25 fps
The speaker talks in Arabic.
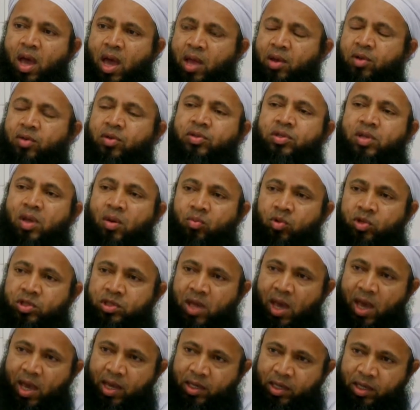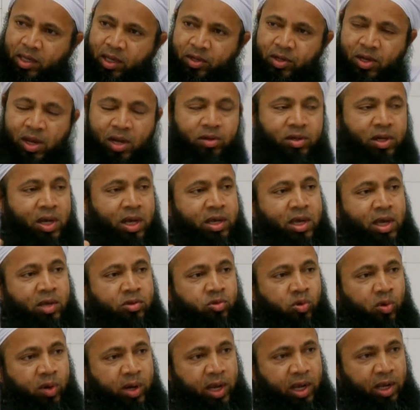أنت متأكد أنك
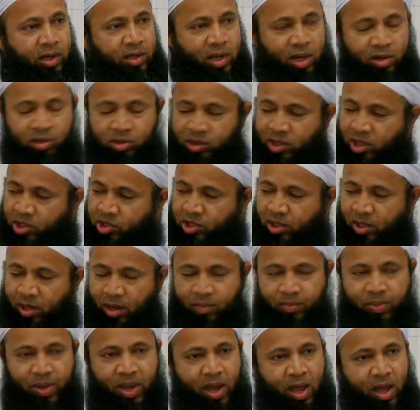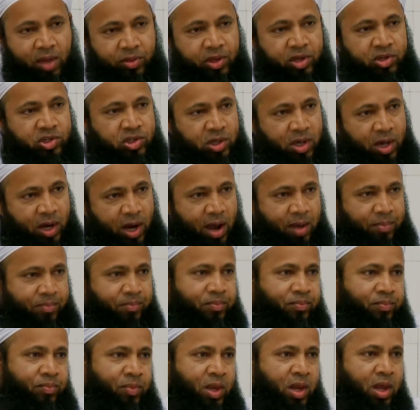تريد أن تشرب هذا الشراب
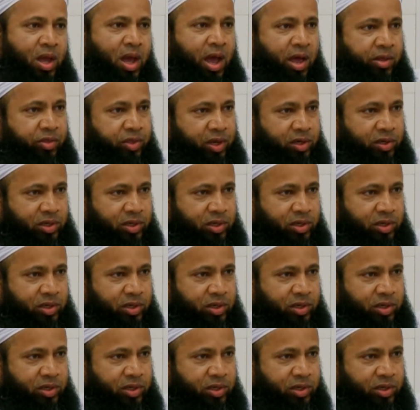هذا